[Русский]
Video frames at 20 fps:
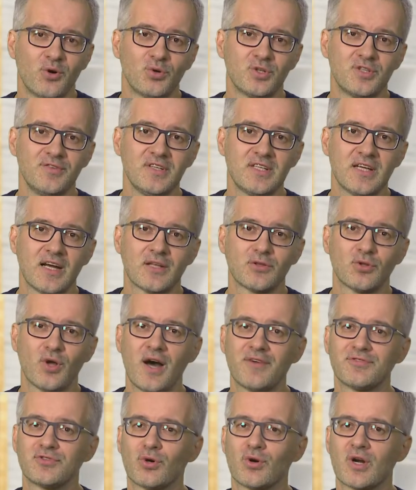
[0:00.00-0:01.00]
Удивительно,
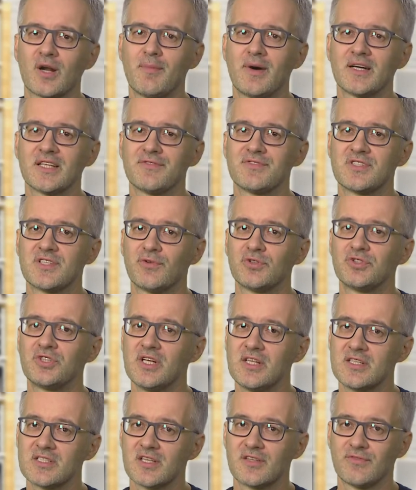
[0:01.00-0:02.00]
но автору романа всего
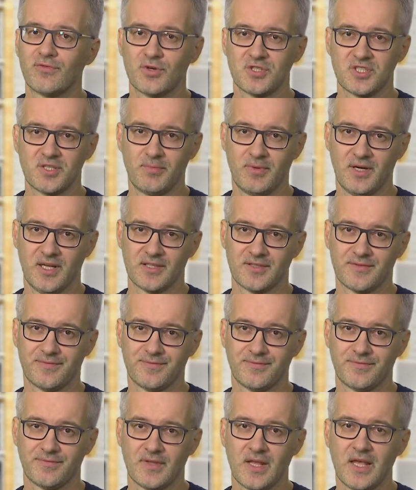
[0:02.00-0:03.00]
38 лет.
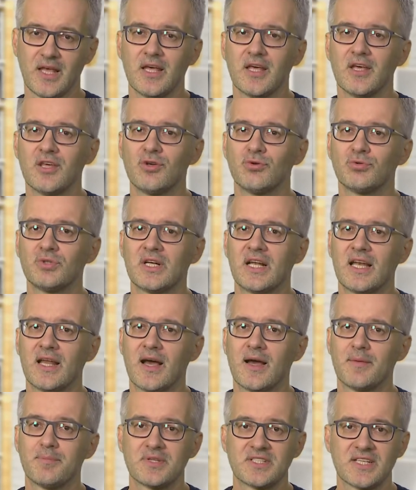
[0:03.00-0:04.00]
Юный
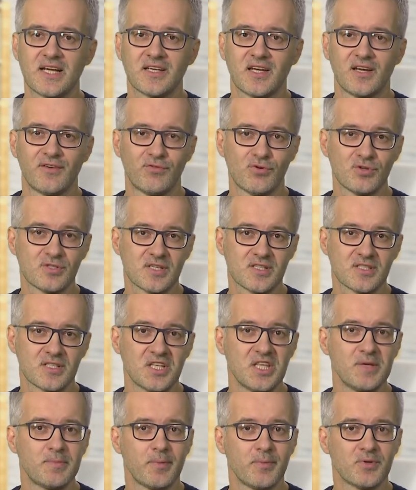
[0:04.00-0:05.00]
для писателя
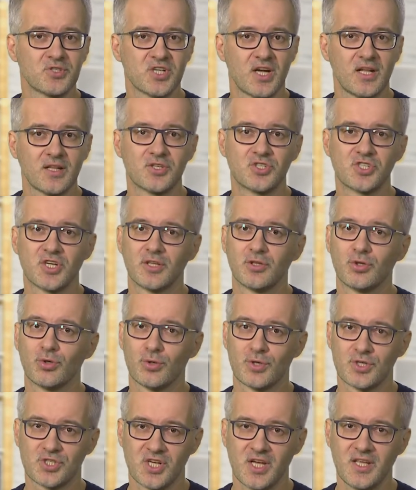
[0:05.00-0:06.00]
возраст не помешал Джан
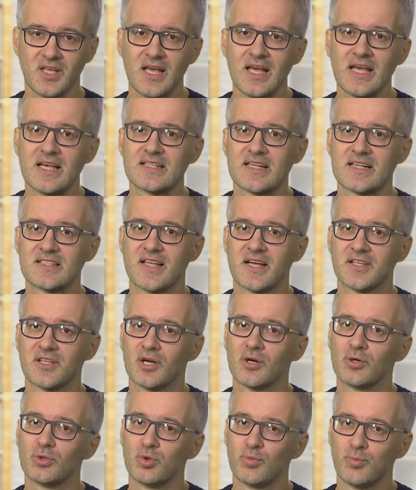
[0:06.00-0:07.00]
Юэжень
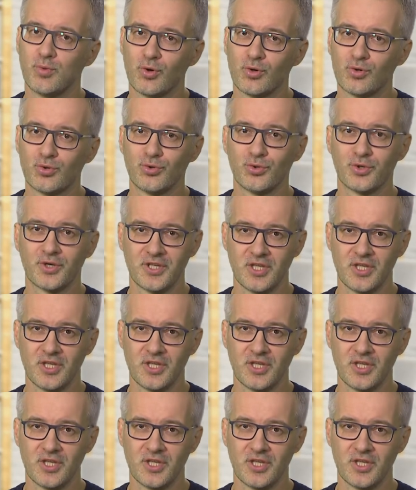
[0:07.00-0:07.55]
создать глубокую